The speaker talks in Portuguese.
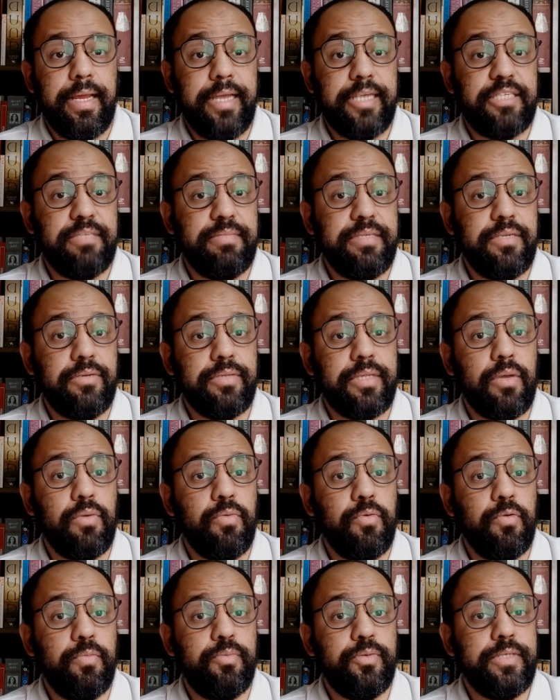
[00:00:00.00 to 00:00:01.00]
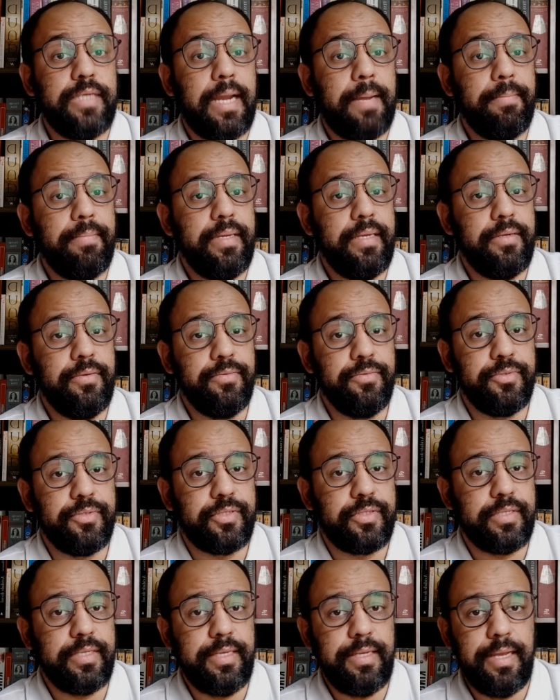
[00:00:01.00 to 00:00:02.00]
Este menino tem um grupo de
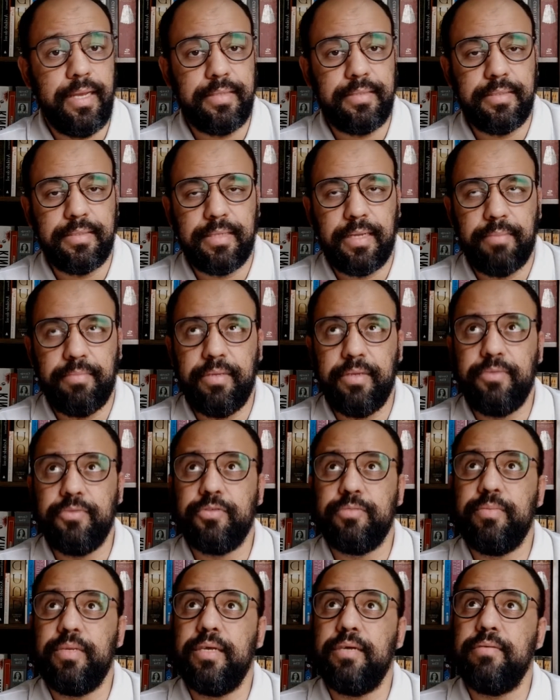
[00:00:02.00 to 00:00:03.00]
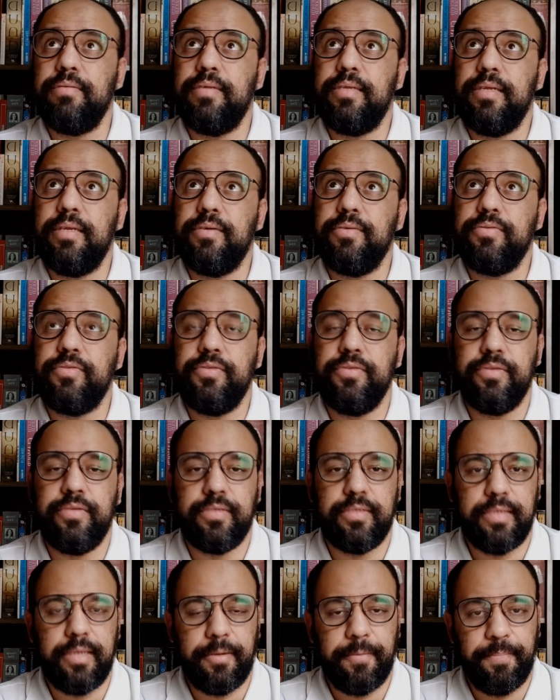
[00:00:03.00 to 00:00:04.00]
amigos e esses amigos, meu Deus do
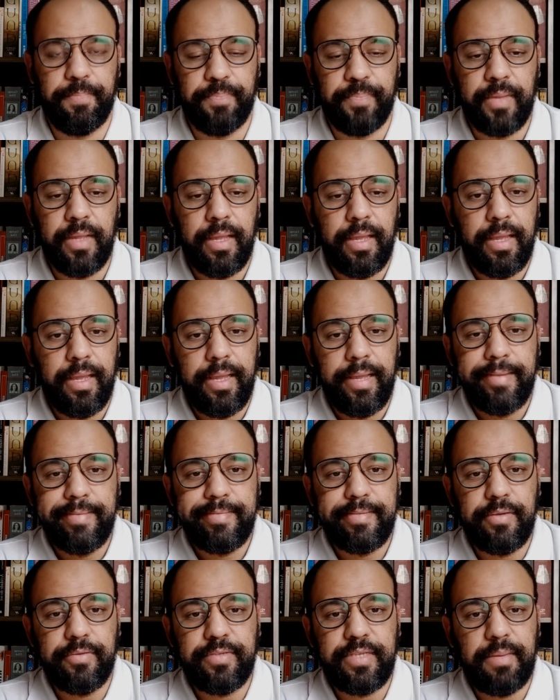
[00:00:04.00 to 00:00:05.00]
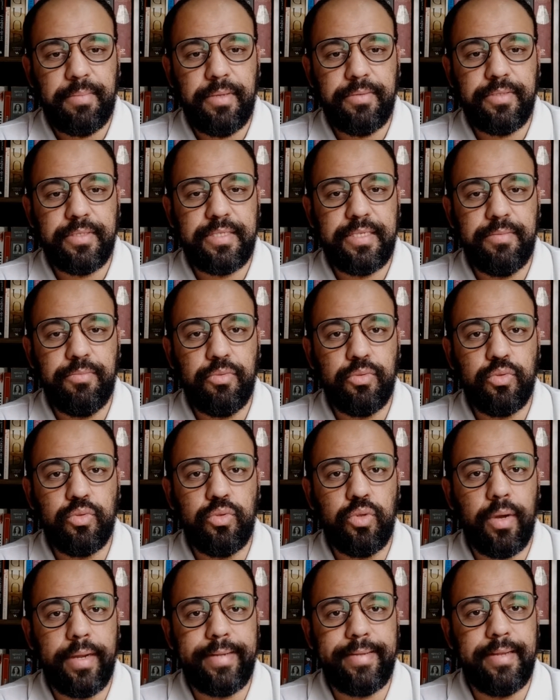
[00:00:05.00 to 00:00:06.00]
céu, são uns amigos assim muito
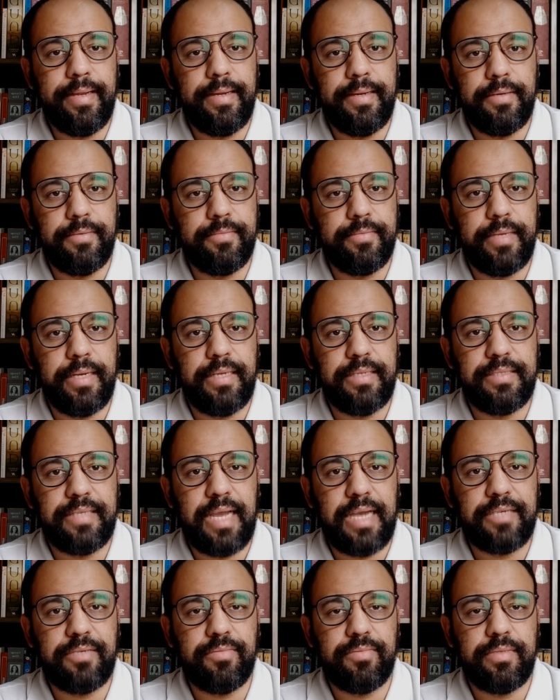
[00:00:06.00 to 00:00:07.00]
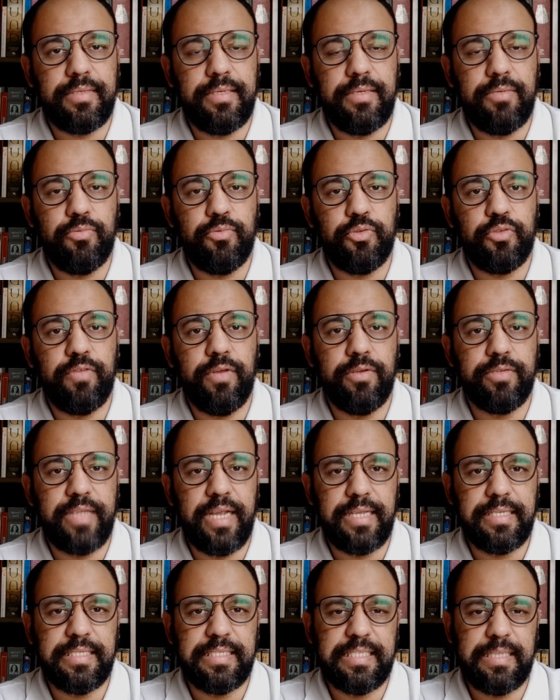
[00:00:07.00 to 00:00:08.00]
doidão. Eles acham que os filhos
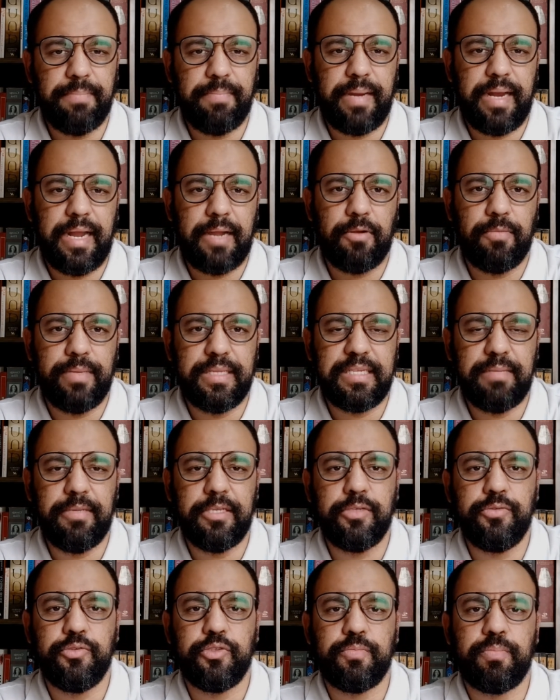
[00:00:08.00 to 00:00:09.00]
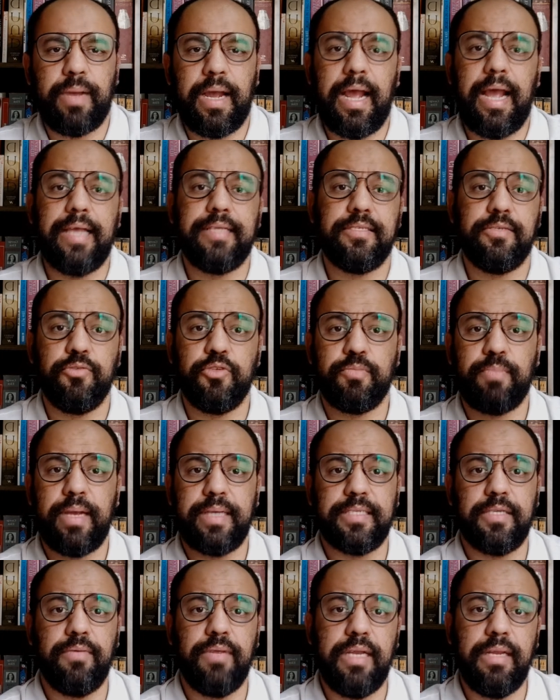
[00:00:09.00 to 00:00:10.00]
têm que se separar completamente dos pais, que os
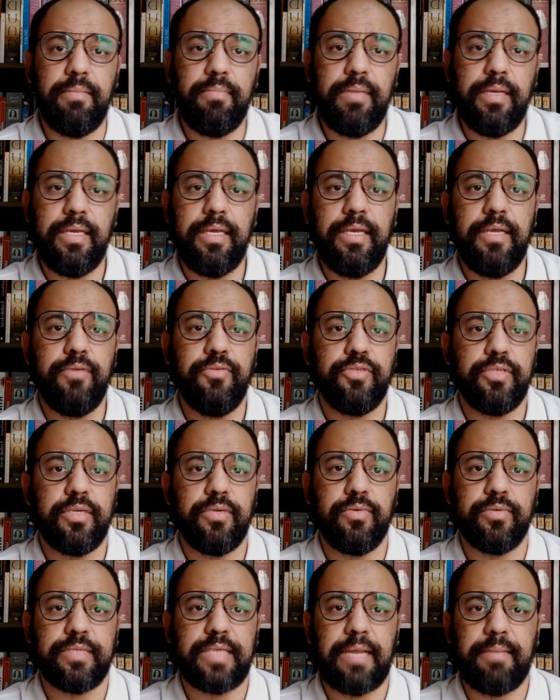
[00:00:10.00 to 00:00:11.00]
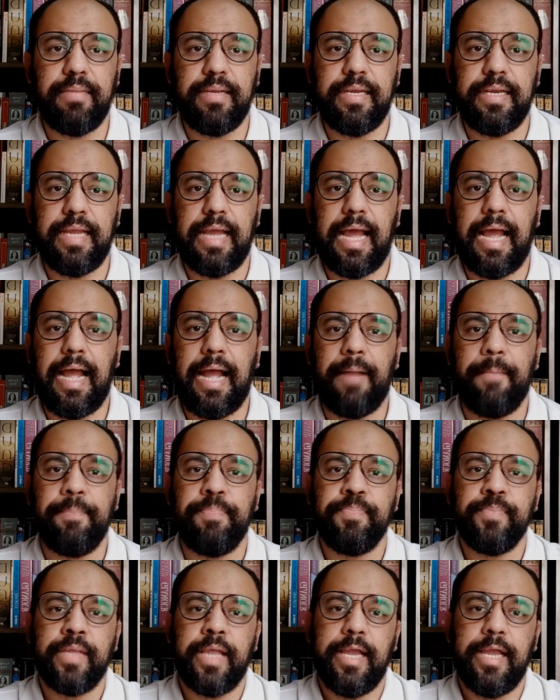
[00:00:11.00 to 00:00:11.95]
pais são inimigos, que não sabem criar.